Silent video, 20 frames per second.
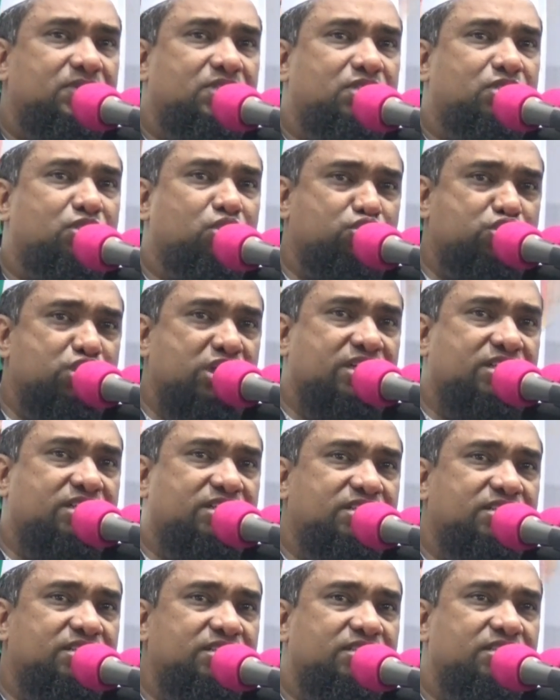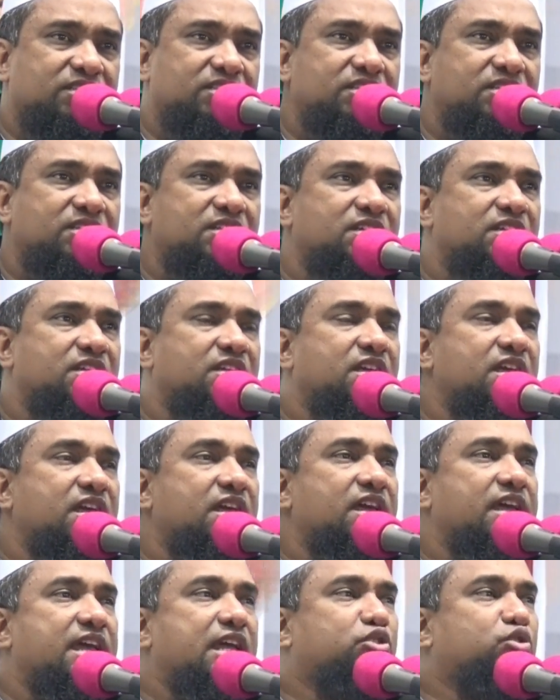সঠিক
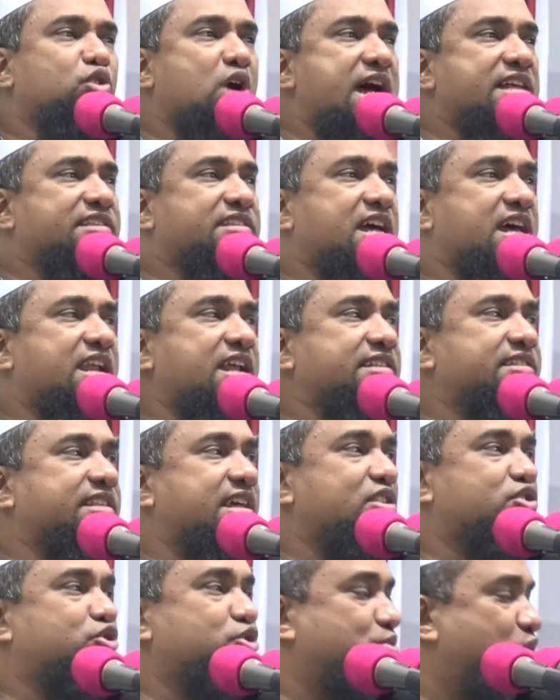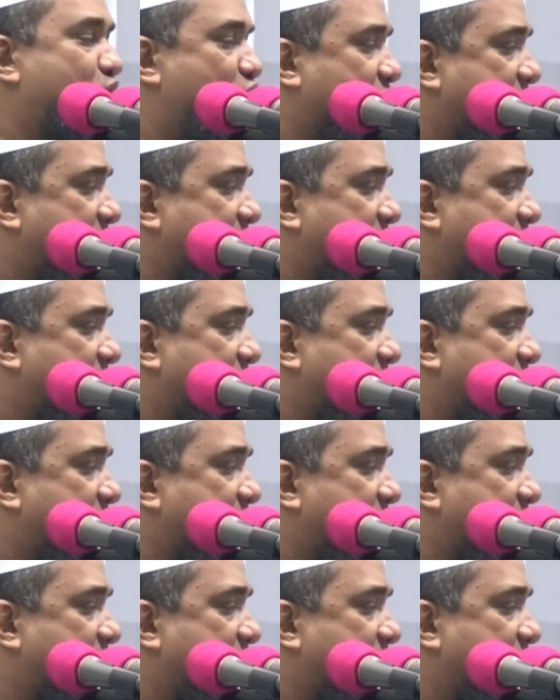এত হাজার হাজার যুবক